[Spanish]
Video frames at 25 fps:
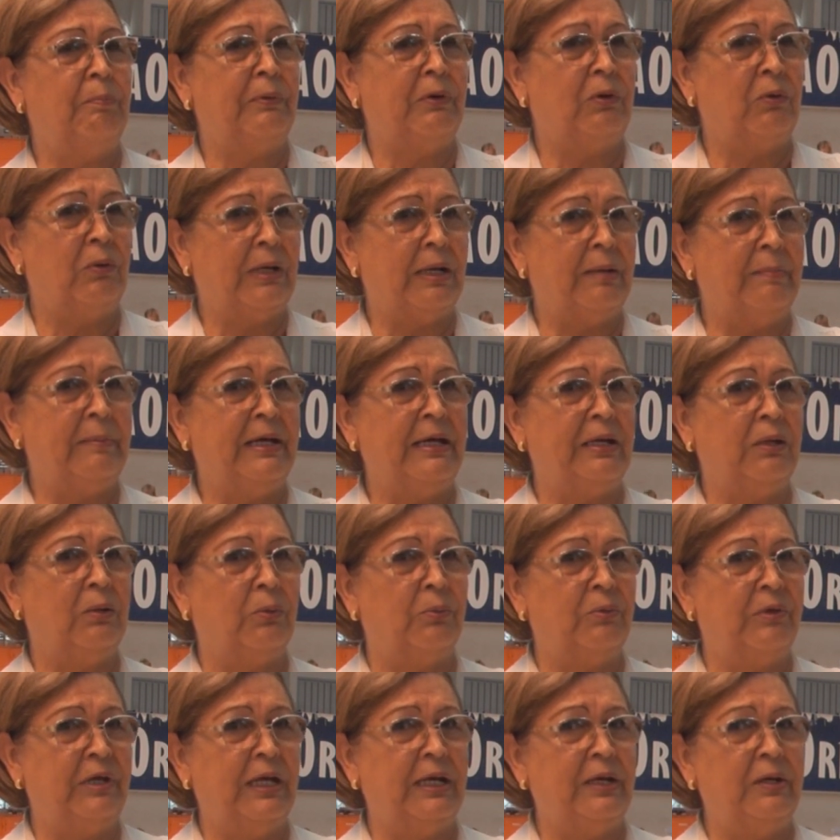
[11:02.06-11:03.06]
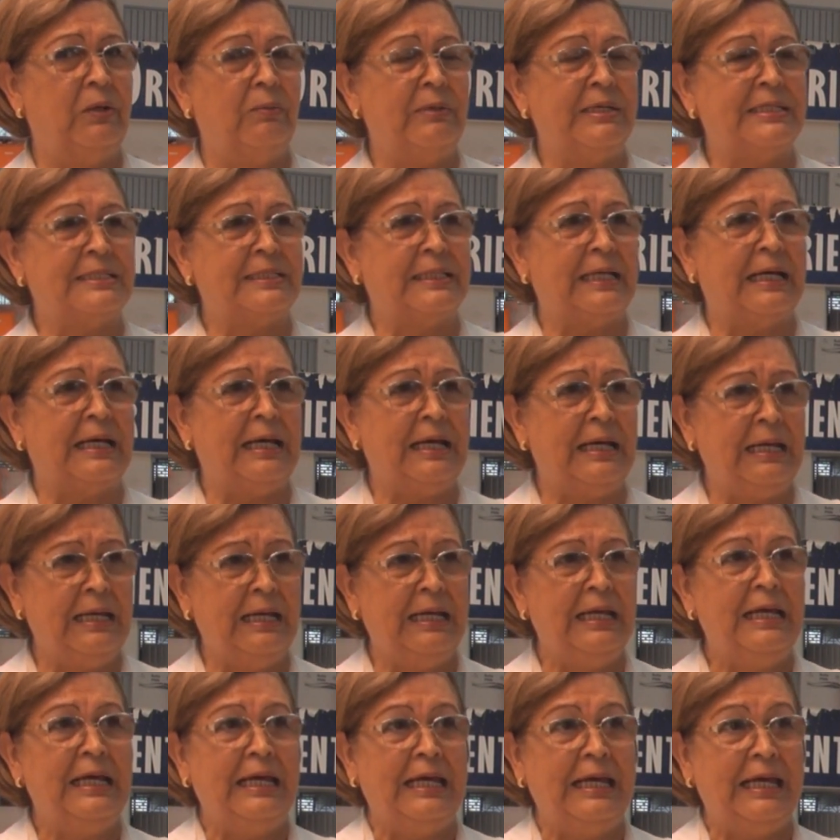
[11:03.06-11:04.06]
un programa de gobierno está
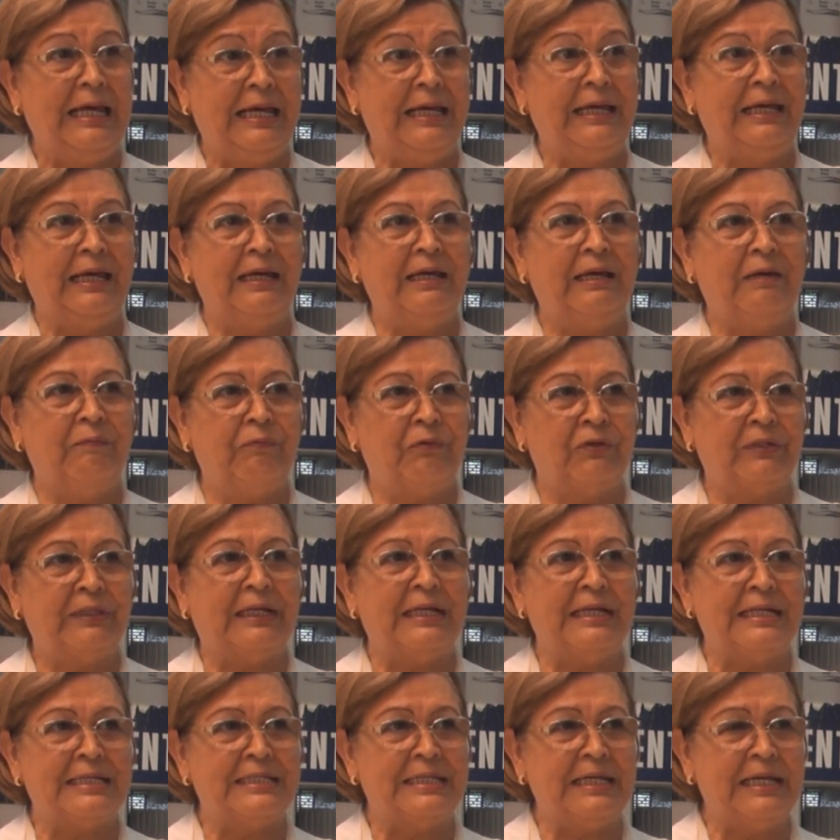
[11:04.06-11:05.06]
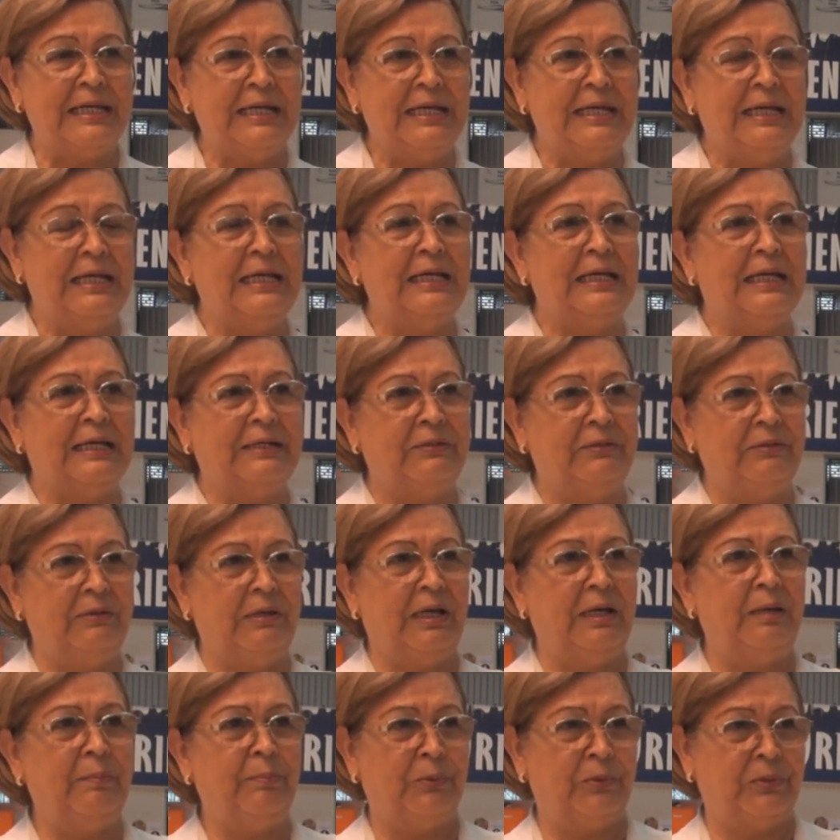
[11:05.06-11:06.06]
en que hay que fortalecer la
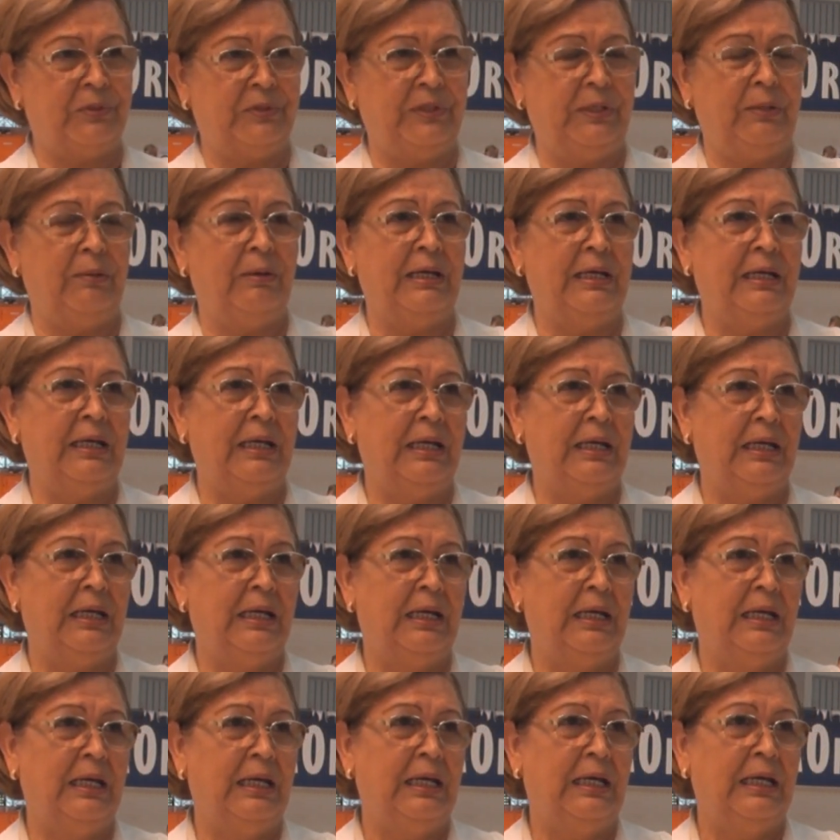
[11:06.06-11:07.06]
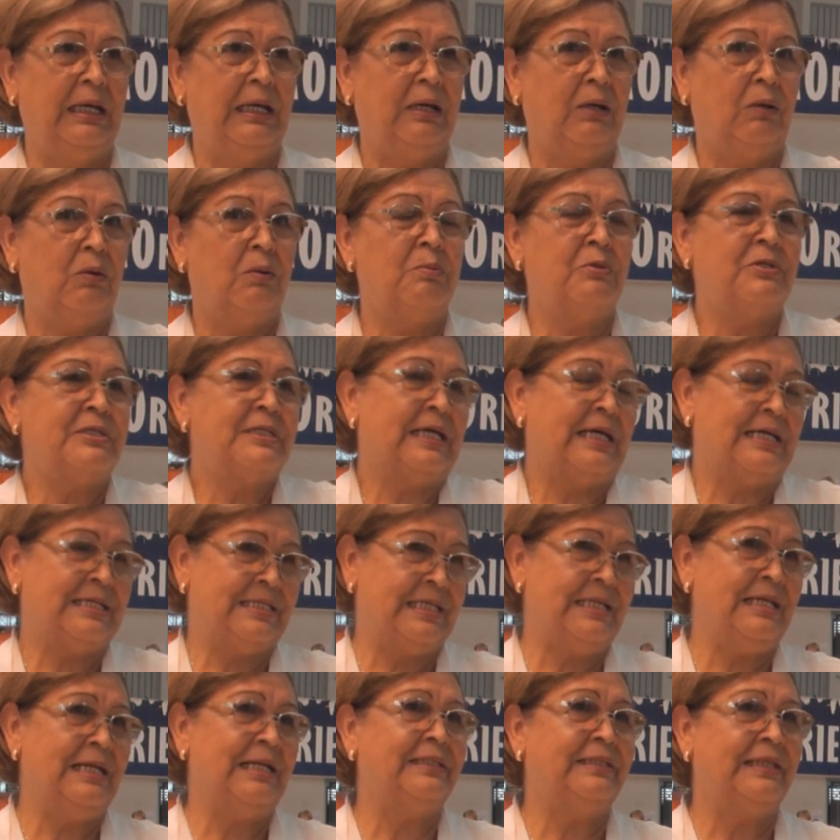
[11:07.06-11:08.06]
actividad deportiva como se
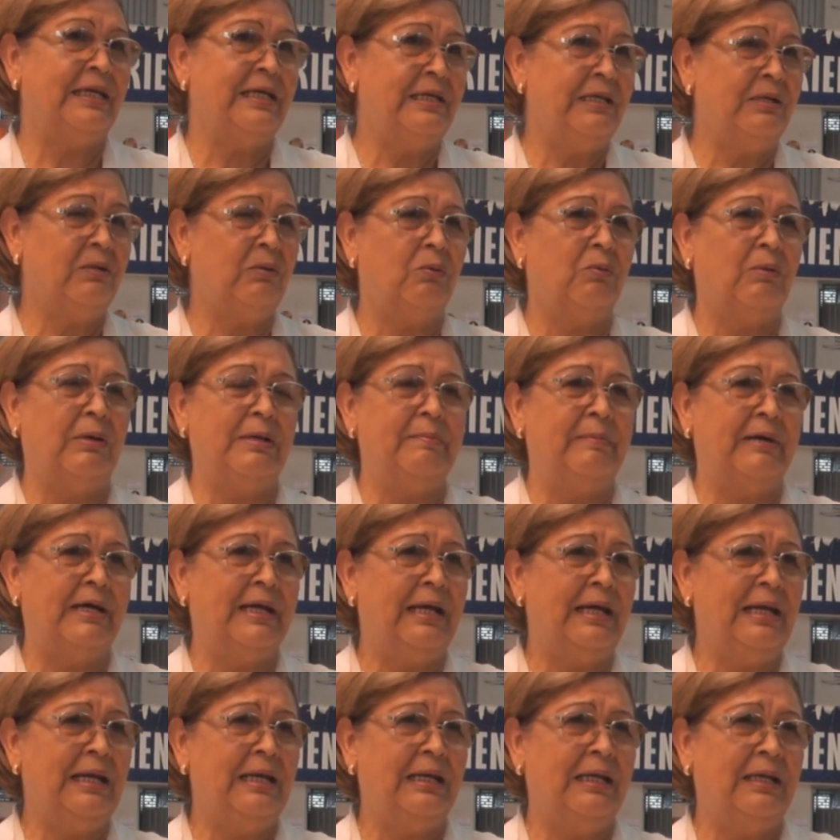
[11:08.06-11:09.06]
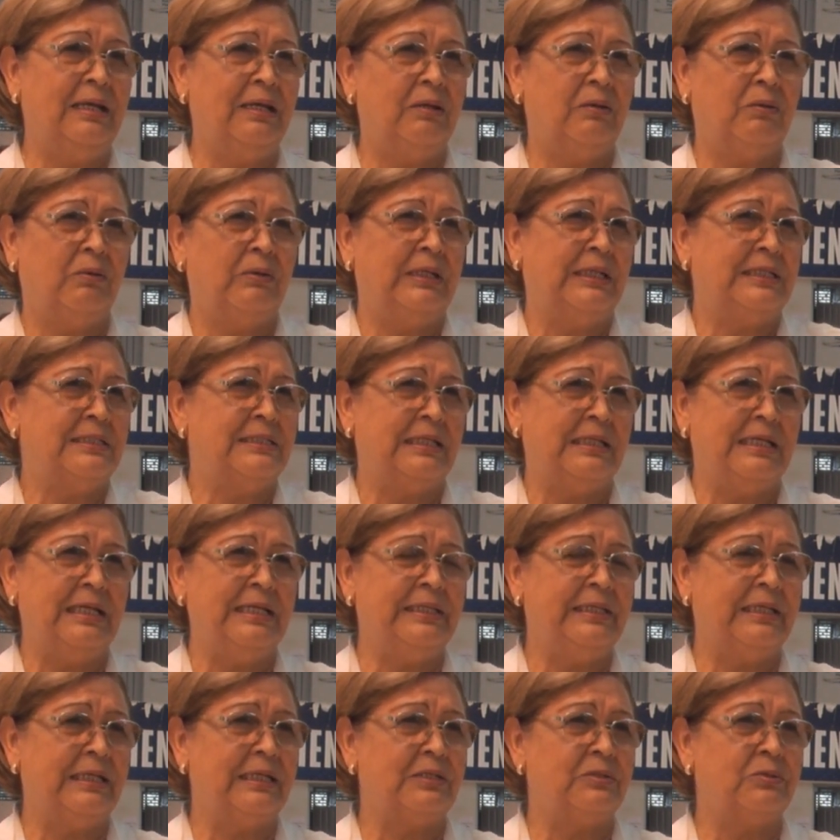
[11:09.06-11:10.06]
hace en el técnico Guaymarán, con
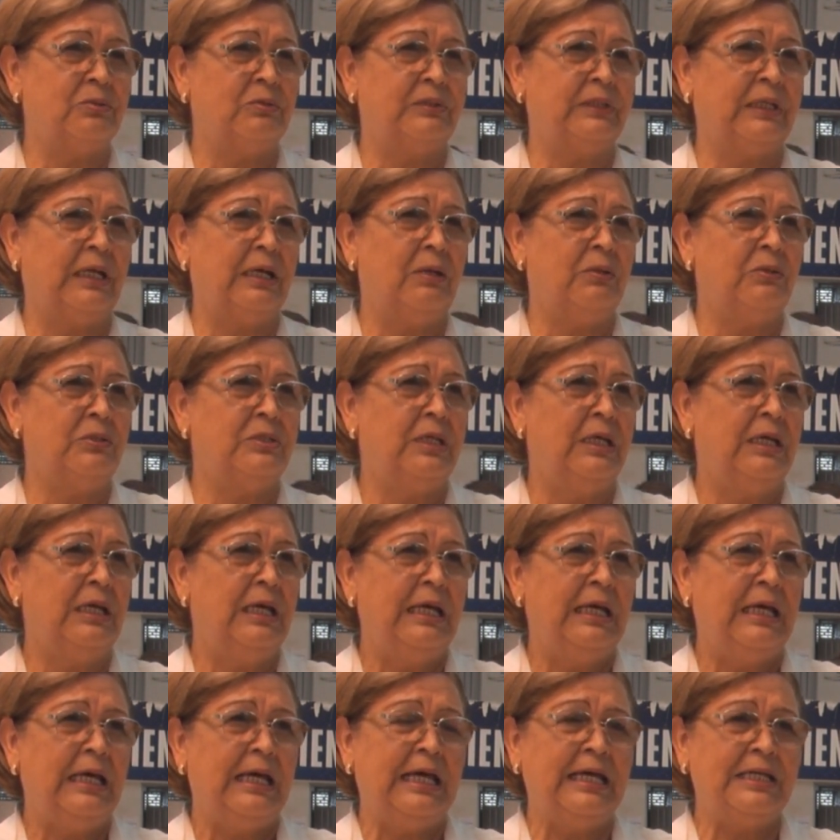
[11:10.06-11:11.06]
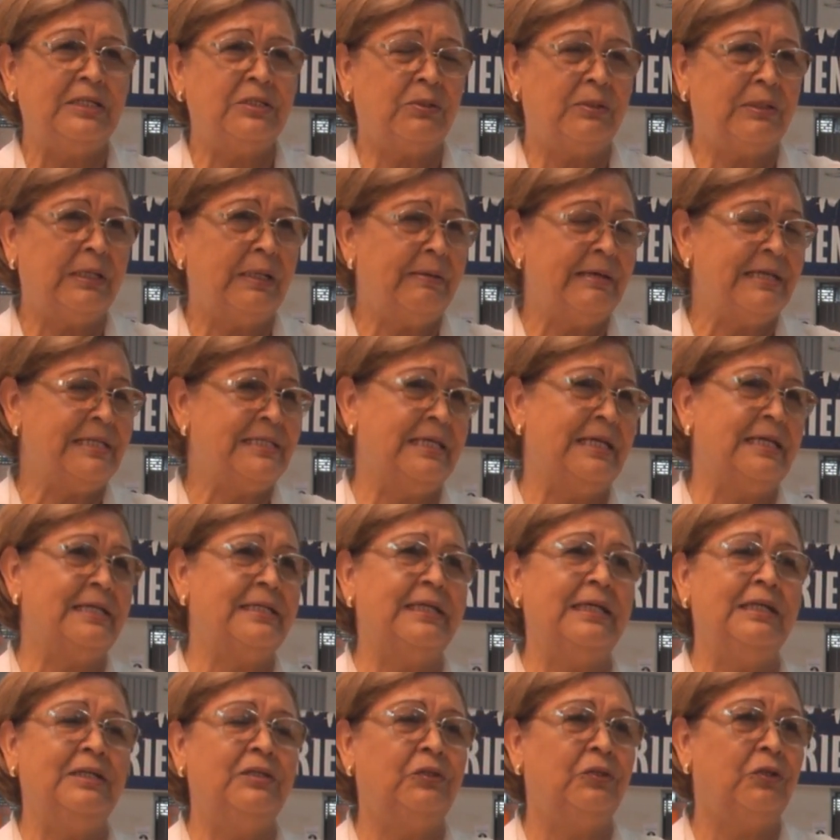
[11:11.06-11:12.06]
excelentes resultados. Eso debe
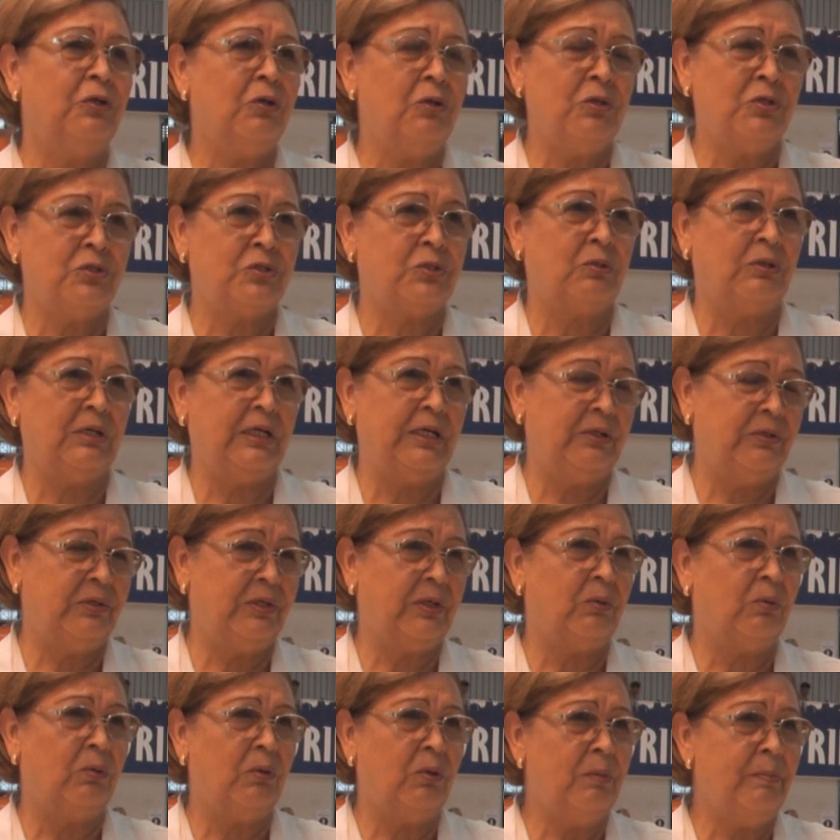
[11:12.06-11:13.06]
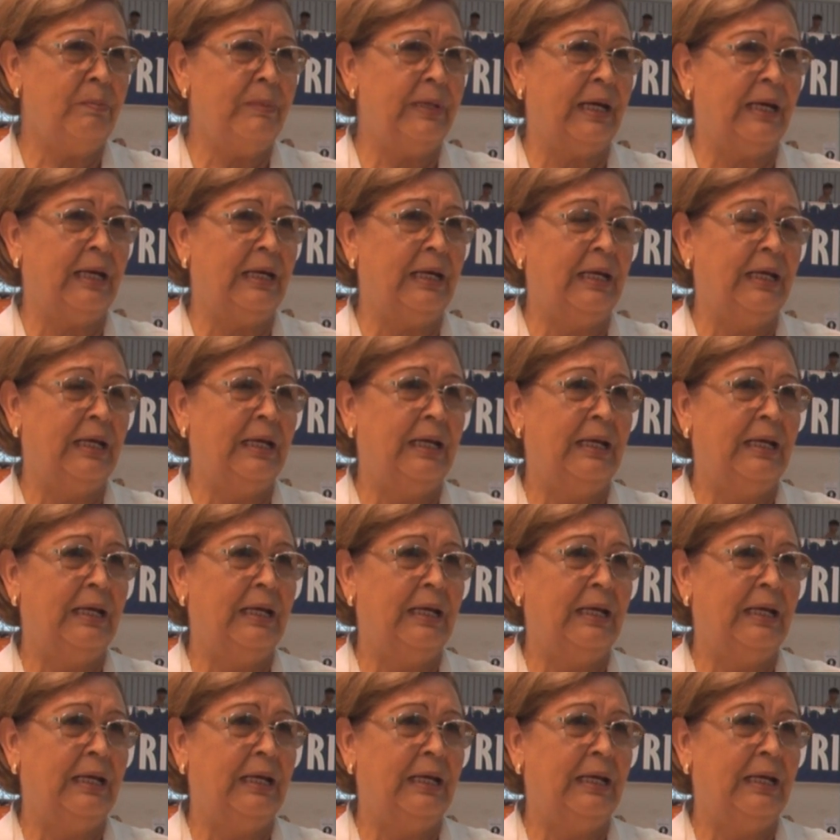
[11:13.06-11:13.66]
hacerse en todos los colegios de Colombia.